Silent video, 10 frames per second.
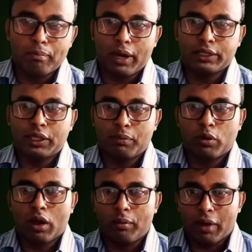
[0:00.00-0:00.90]
মাজরা
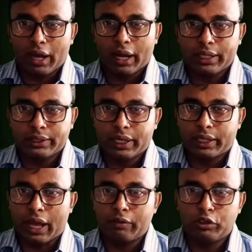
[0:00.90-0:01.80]
পোকা বাংলাদেশের
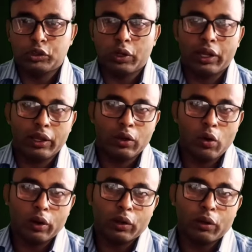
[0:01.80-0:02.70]
ধান ফসলে
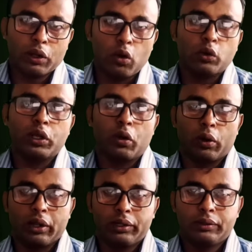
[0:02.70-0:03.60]
অনেক অনেক ক্ষতি করে